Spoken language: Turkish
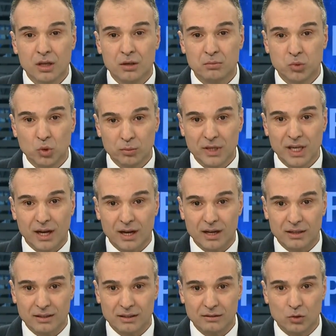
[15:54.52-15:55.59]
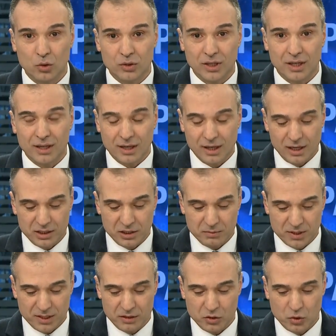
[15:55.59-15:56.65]
Bu bir ayrıntı olarak
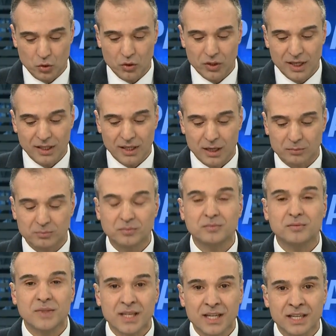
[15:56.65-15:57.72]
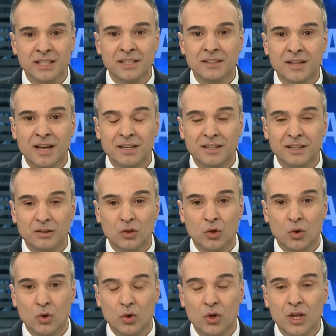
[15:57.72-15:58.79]
karşımıza çıkıyor. Yine internette
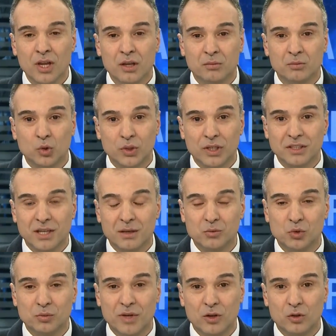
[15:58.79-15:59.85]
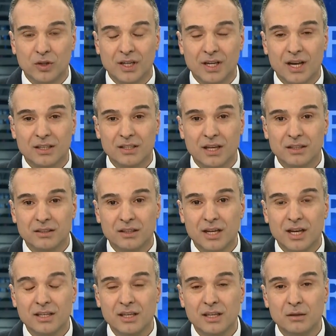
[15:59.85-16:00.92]
o muhteşem cuma olarak
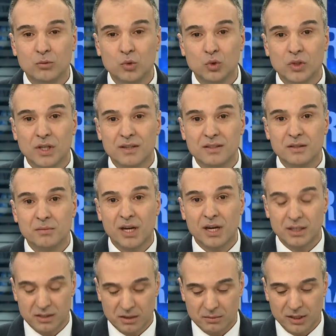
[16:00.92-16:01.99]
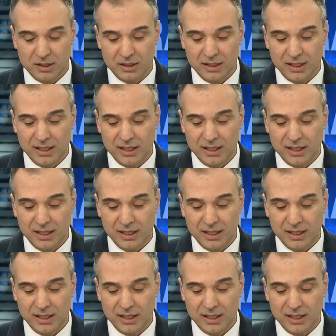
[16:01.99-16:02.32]
adlandırılan 23 Kasım harcamaları